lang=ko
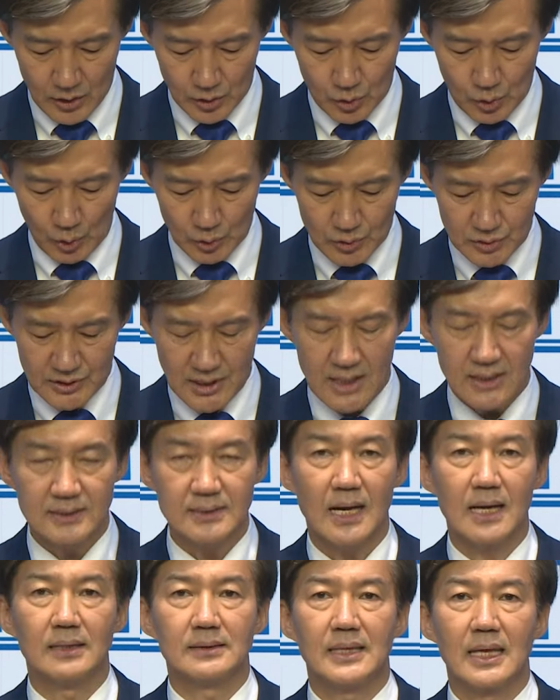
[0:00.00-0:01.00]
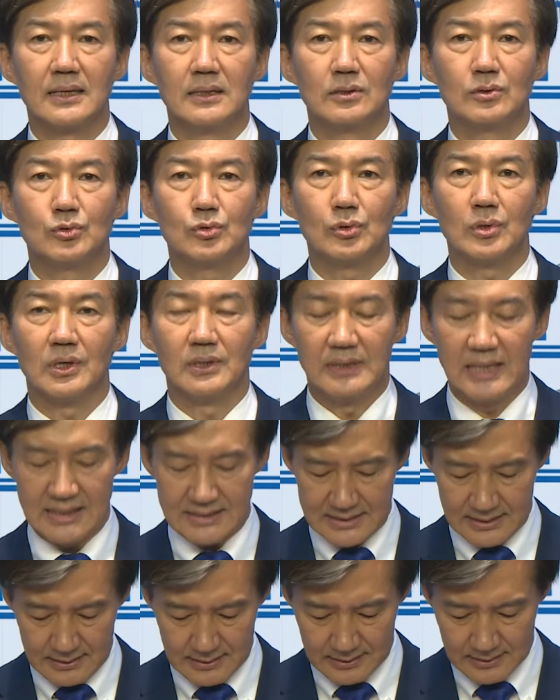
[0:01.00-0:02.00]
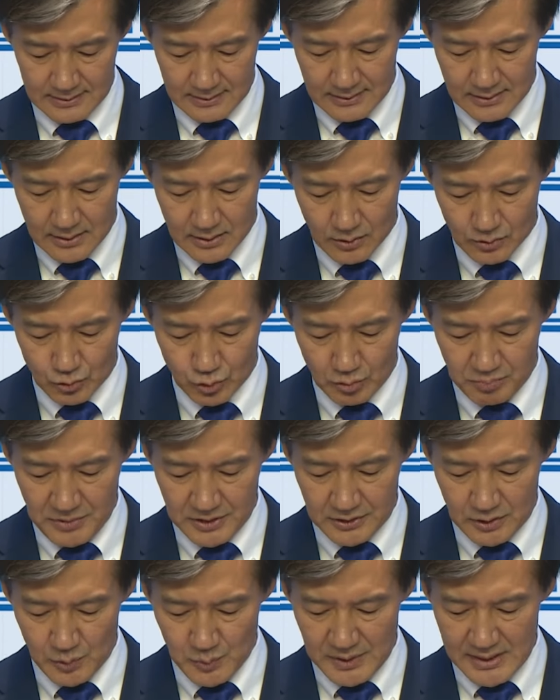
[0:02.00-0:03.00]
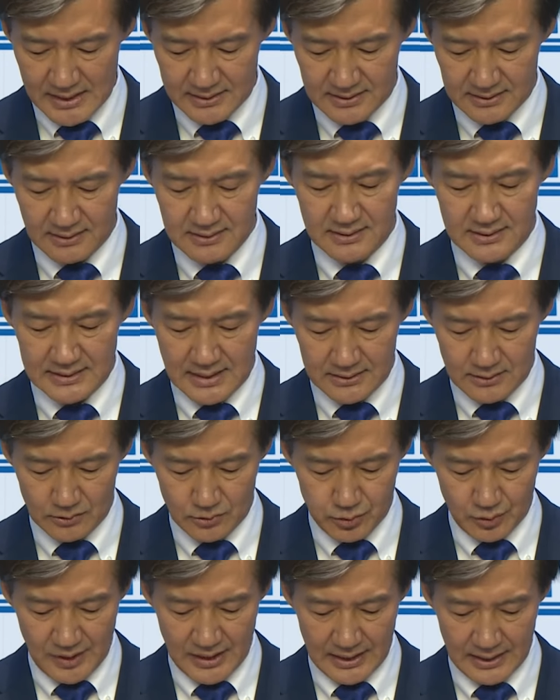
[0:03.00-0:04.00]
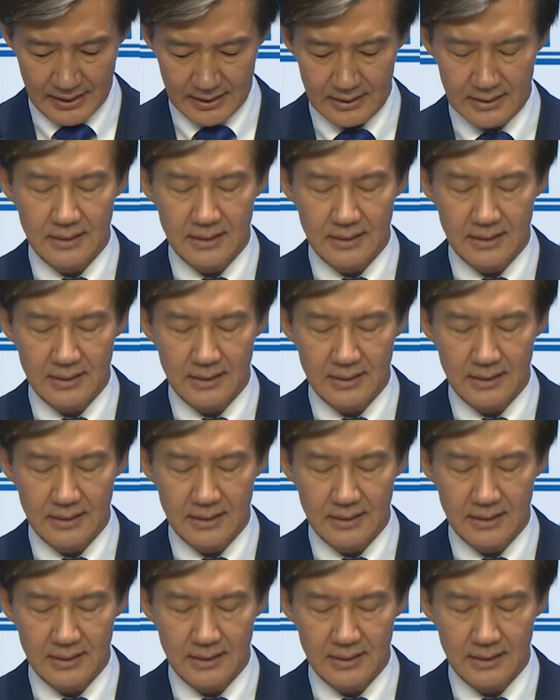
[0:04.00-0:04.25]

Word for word: 교착 상태를 뚫어내서 국민을 위해 전진하는 국회,